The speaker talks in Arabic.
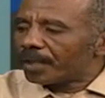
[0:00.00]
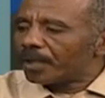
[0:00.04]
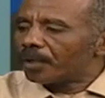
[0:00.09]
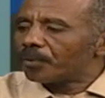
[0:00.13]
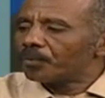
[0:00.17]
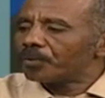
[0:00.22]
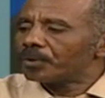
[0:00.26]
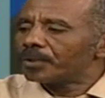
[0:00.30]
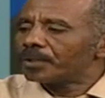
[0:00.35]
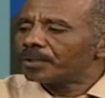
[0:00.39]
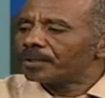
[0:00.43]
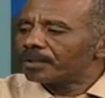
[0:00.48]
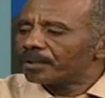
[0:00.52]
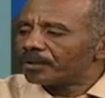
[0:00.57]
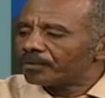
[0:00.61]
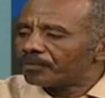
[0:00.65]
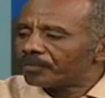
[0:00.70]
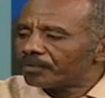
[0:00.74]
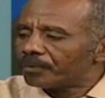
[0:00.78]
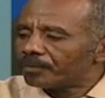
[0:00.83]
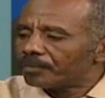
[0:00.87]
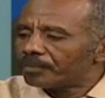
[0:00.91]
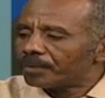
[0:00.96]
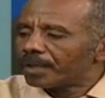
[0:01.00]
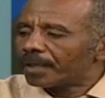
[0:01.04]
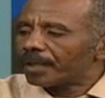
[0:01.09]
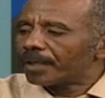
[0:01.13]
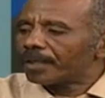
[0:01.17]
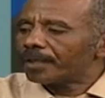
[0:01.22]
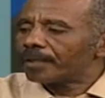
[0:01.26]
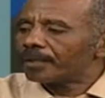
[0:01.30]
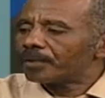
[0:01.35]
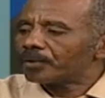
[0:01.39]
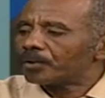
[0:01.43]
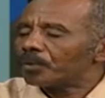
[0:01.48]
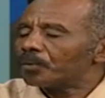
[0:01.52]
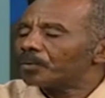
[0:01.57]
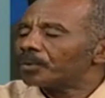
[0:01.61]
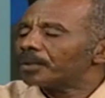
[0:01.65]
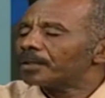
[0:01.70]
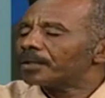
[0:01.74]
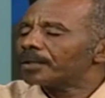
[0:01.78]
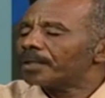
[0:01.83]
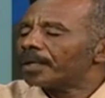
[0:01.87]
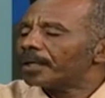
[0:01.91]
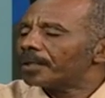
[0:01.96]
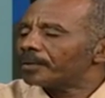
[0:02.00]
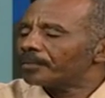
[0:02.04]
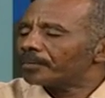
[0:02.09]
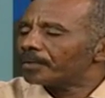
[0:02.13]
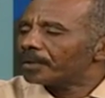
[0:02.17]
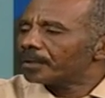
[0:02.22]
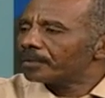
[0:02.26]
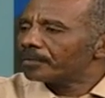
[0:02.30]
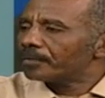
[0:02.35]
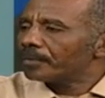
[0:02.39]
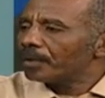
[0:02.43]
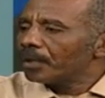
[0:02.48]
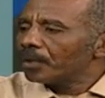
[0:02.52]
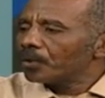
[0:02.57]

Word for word: أو 2% أنا أطور التعليم كيف؟